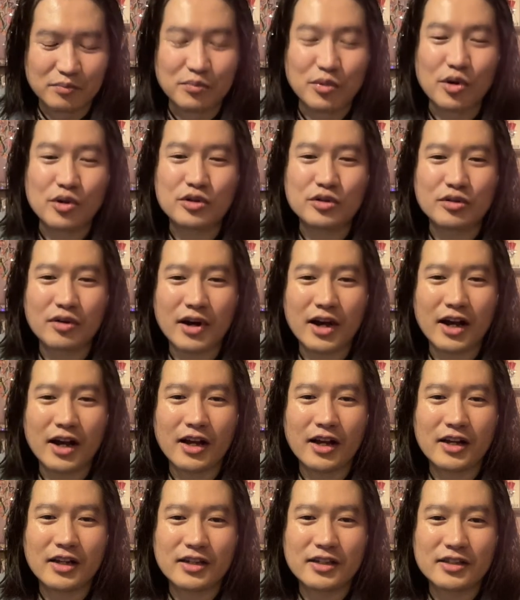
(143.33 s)
僕
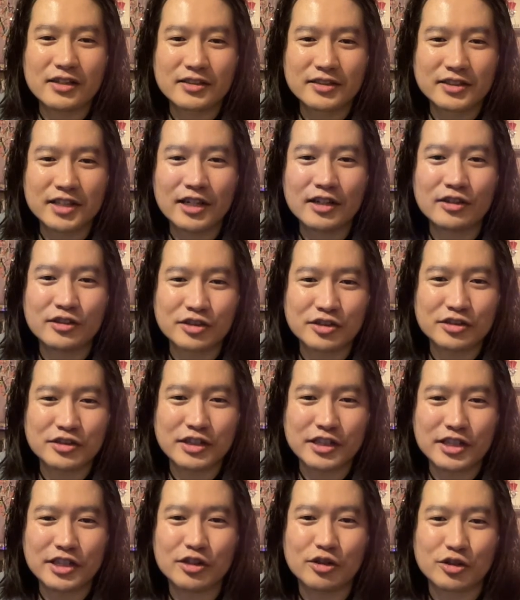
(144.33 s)
はセックス
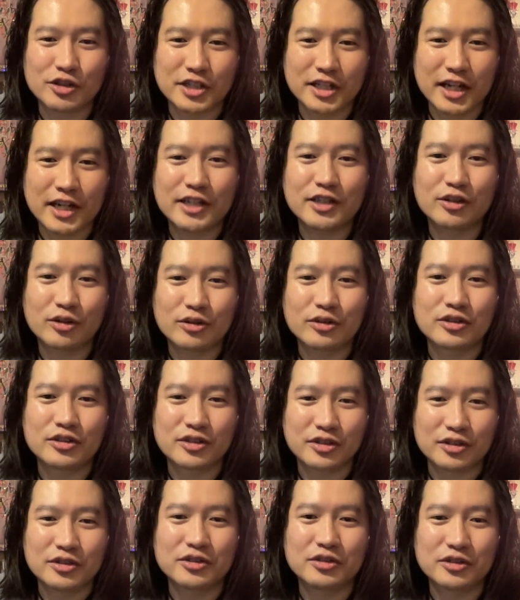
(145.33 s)
人形じゃないよっ
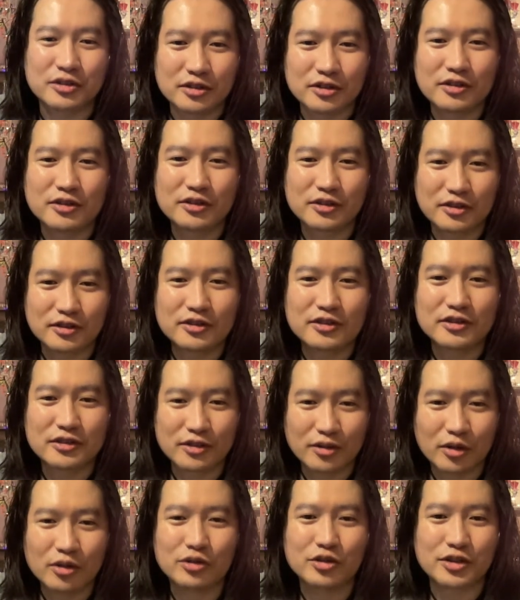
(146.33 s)
ていう
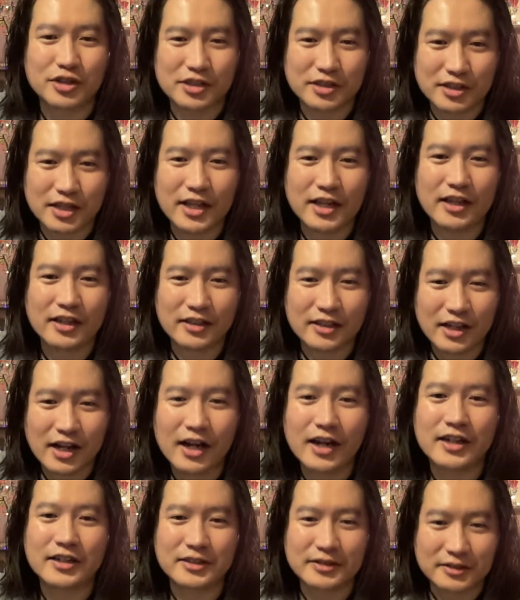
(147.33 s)
ことですね。は
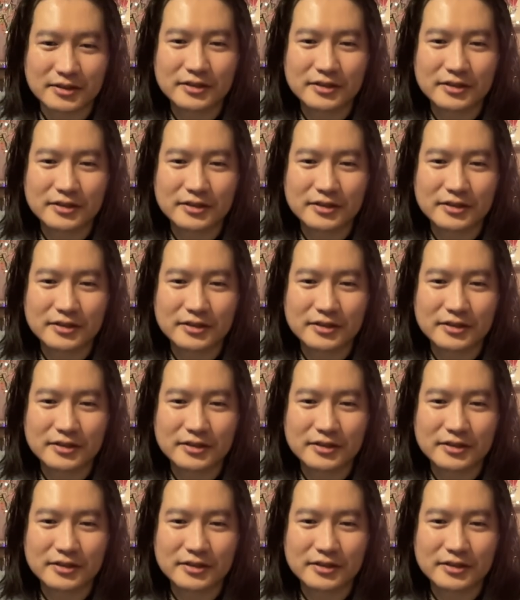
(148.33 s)
い。